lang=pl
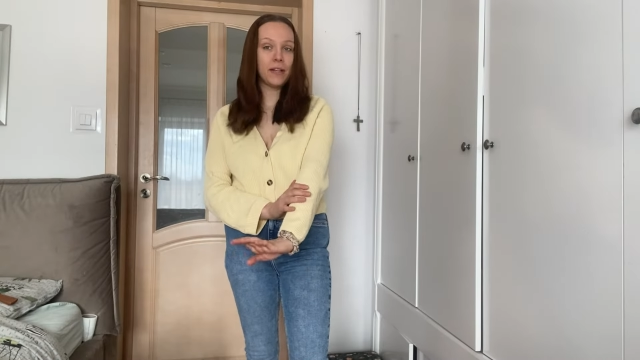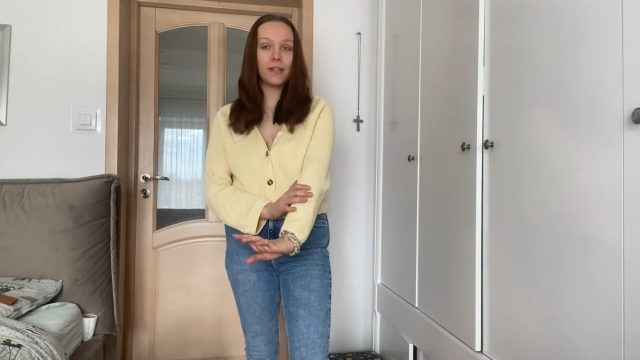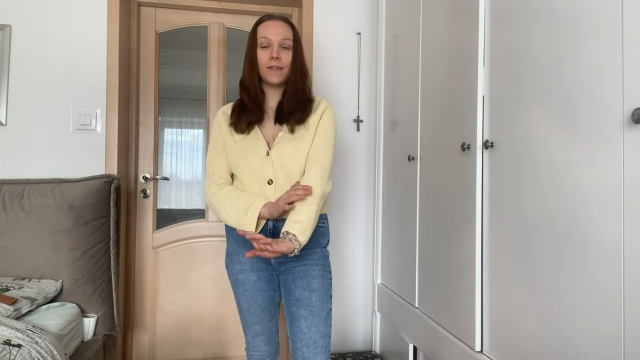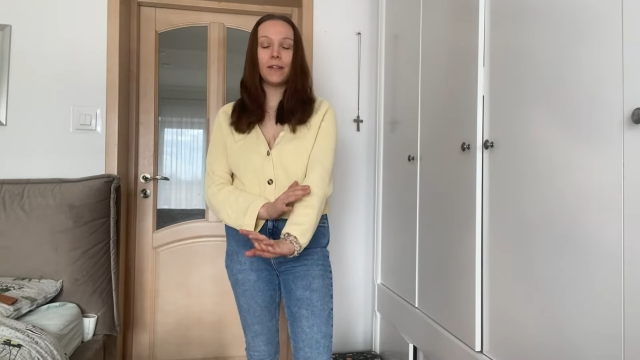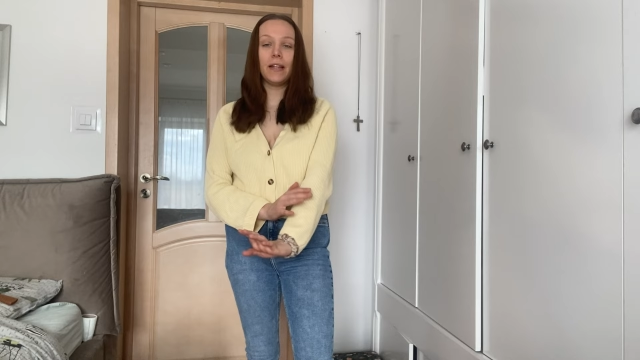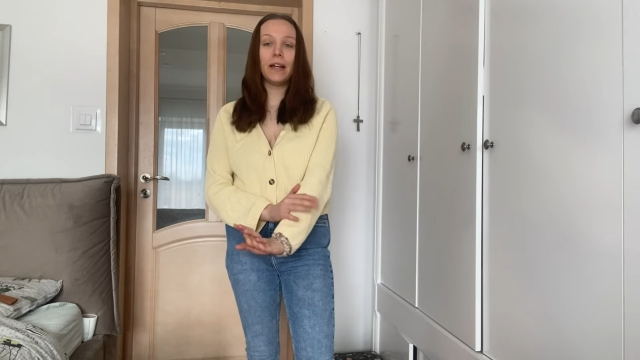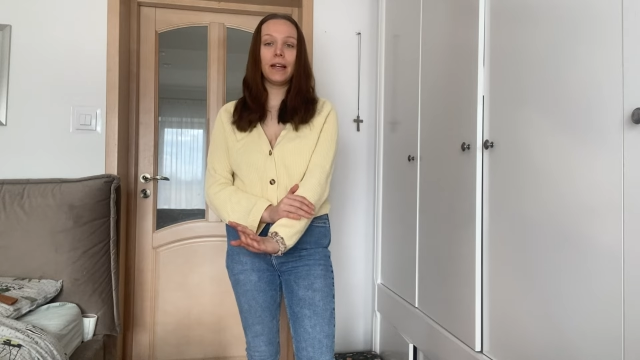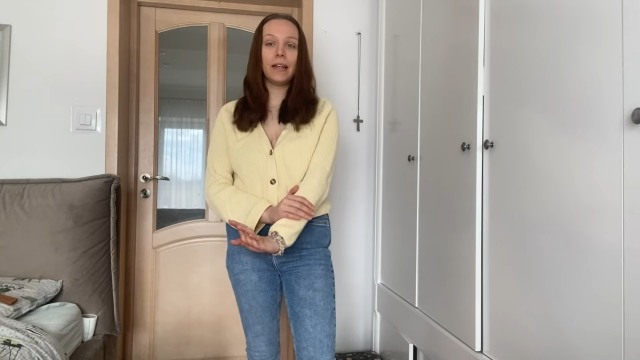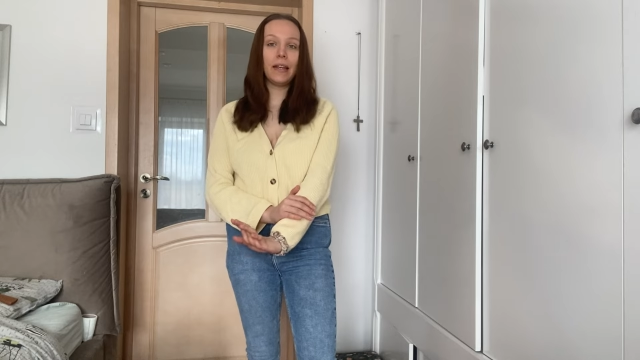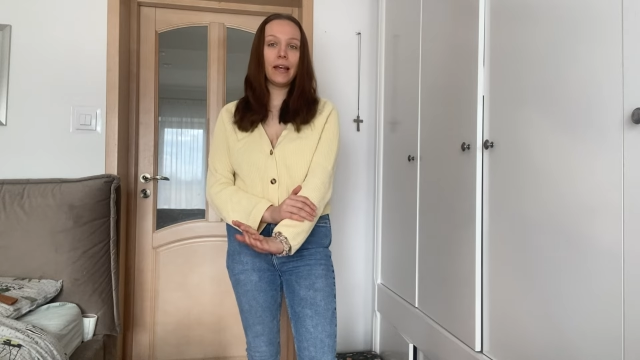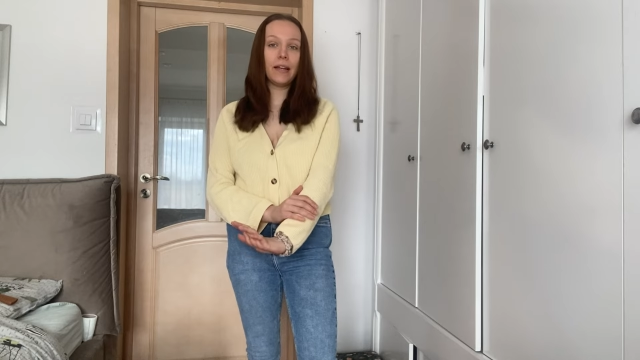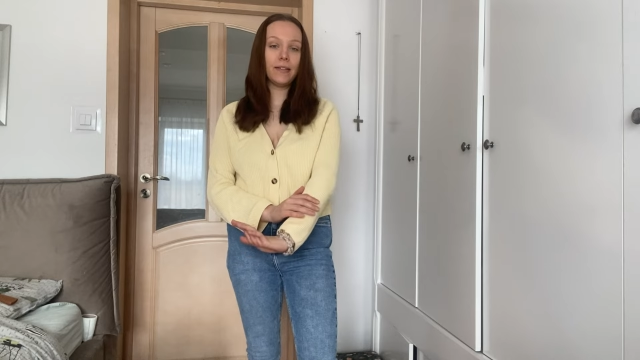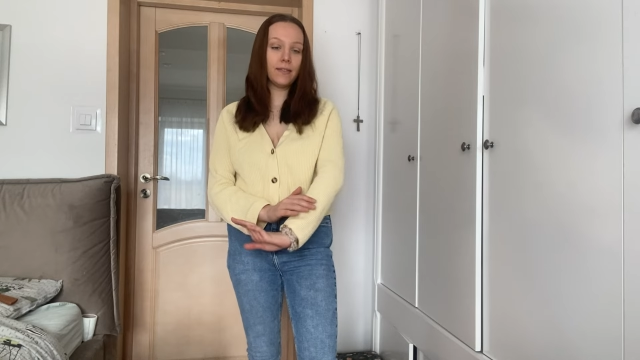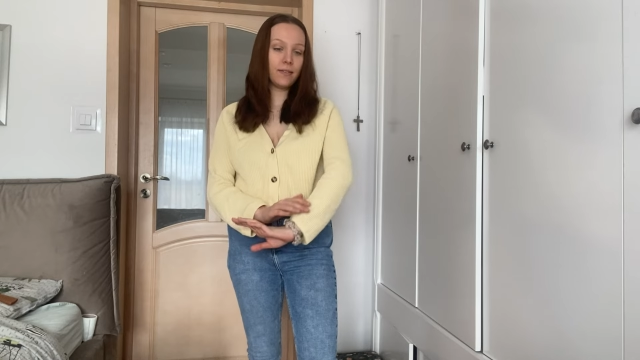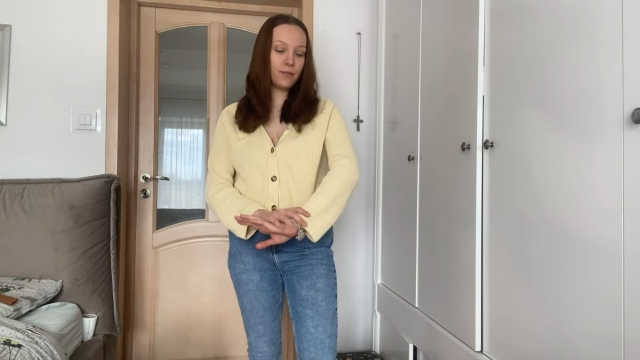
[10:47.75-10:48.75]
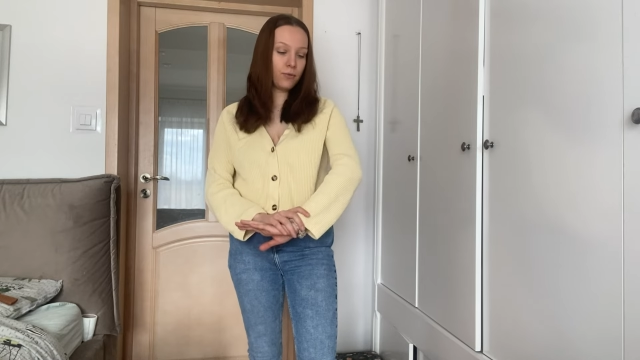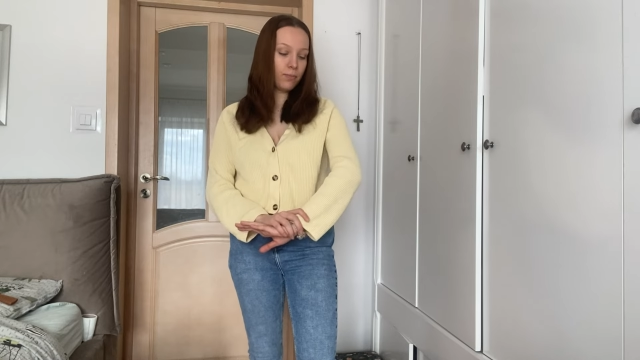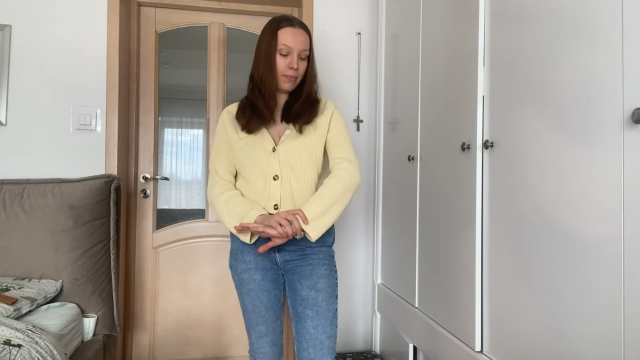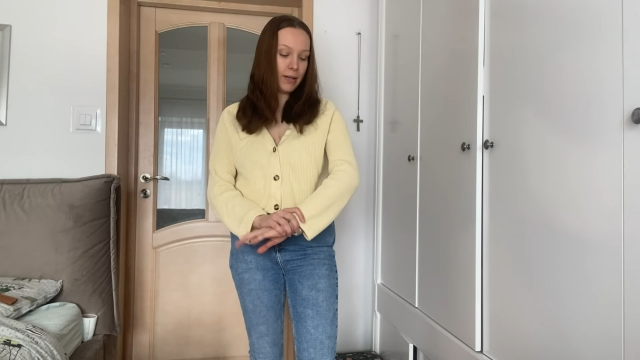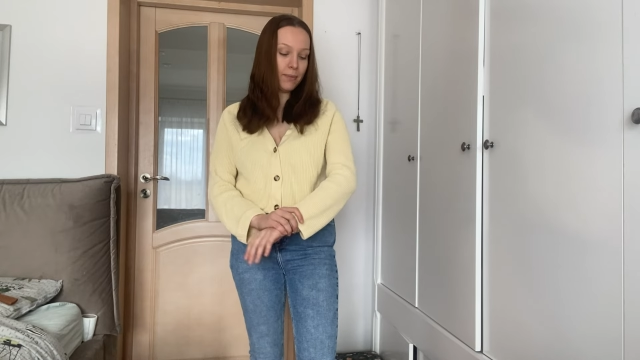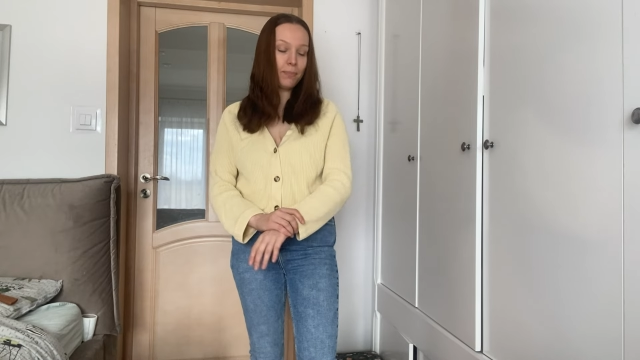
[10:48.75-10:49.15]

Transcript: Sweterek jest super,